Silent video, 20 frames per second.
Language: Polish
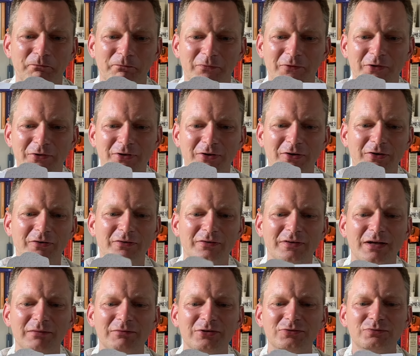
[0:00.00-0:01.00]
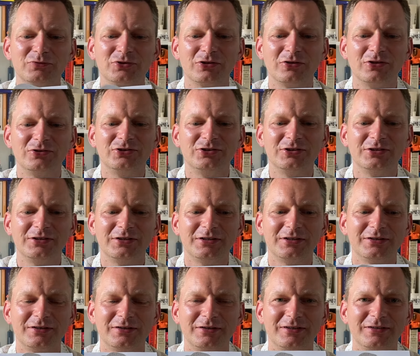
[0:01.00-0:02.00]
no to na myśl przychodzi,
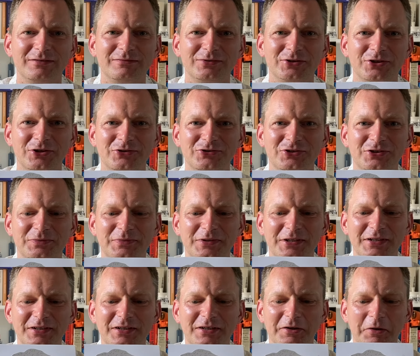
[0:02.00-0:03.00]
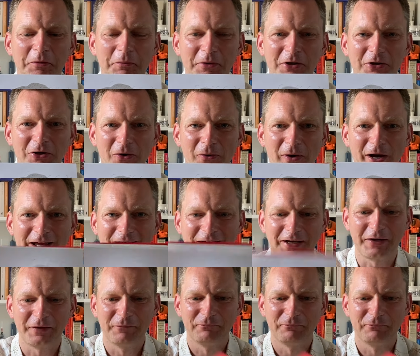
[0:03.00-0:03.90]
przychodzi mi Mikołajek.